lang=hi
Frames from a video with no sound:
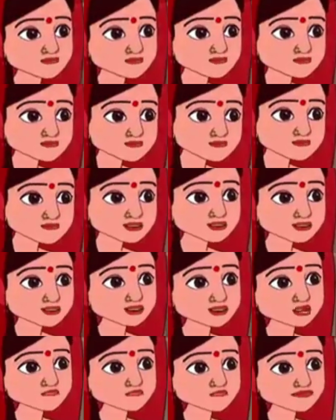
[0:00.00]
जी
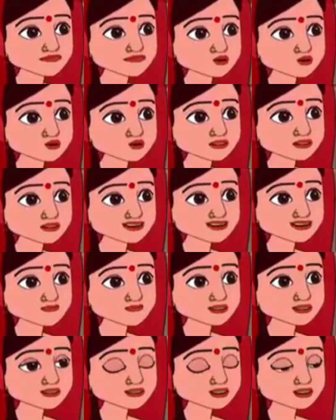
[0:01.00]
आप बता दीजिए क्या
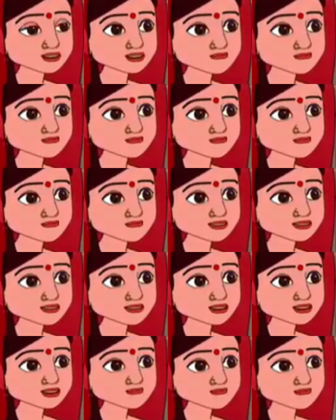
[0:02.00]
क्या बनाना है और
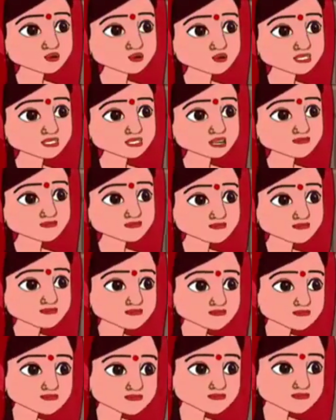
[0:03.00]
कितने लोग आ रहे हैं